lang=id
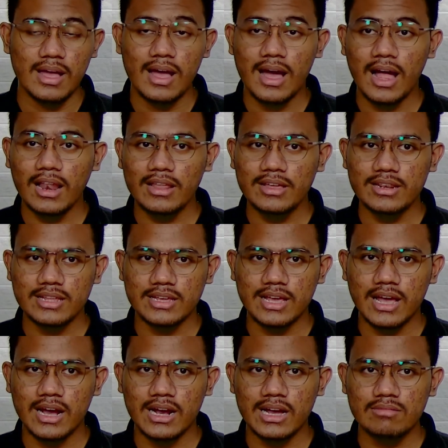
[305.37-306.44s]
Hal ini
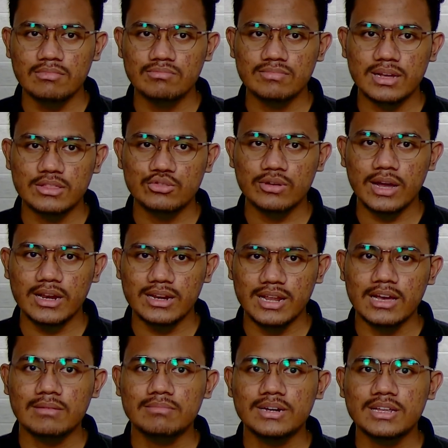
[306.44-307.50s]
akan membantu
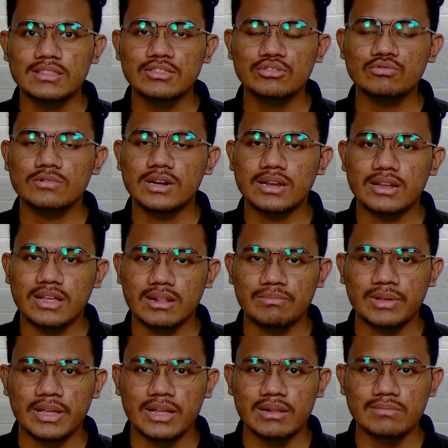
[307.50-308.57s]
Anda menentukan
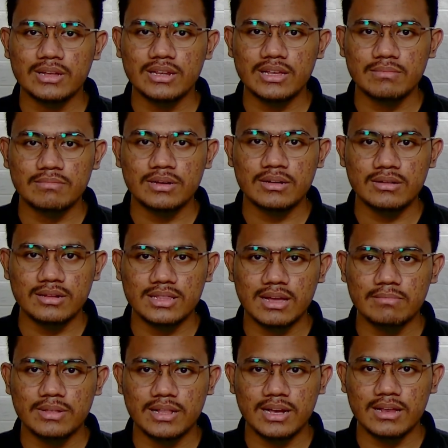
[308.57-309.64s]
elemen-elemen yang perlu
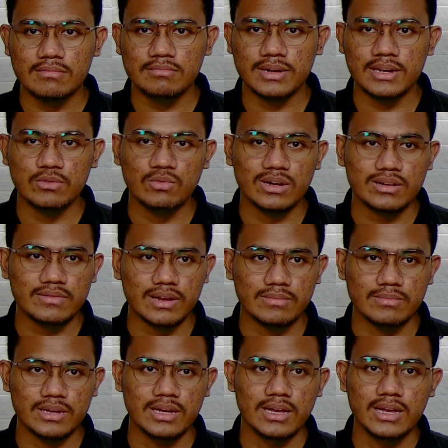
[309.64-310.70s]
ditampilkan pada
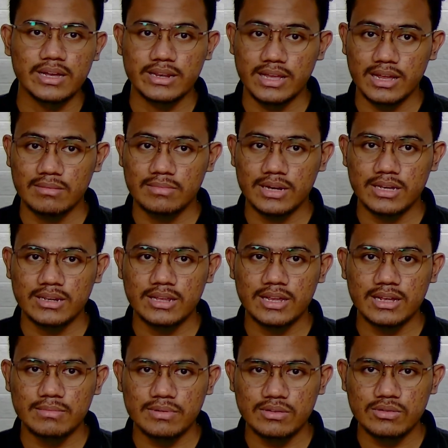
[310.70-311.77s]
wireframe dan
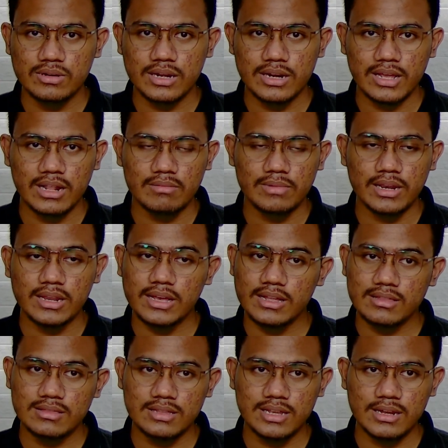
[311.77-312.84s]
menghindari penggunaan elemen yang
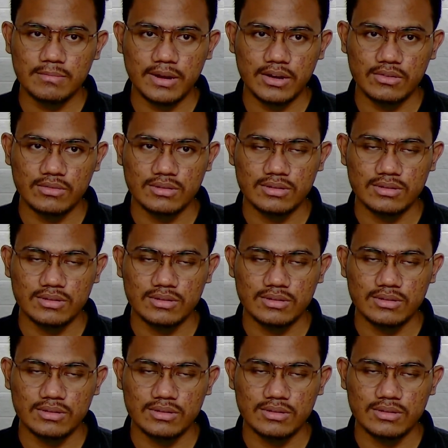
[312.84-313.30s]
tidak perlu.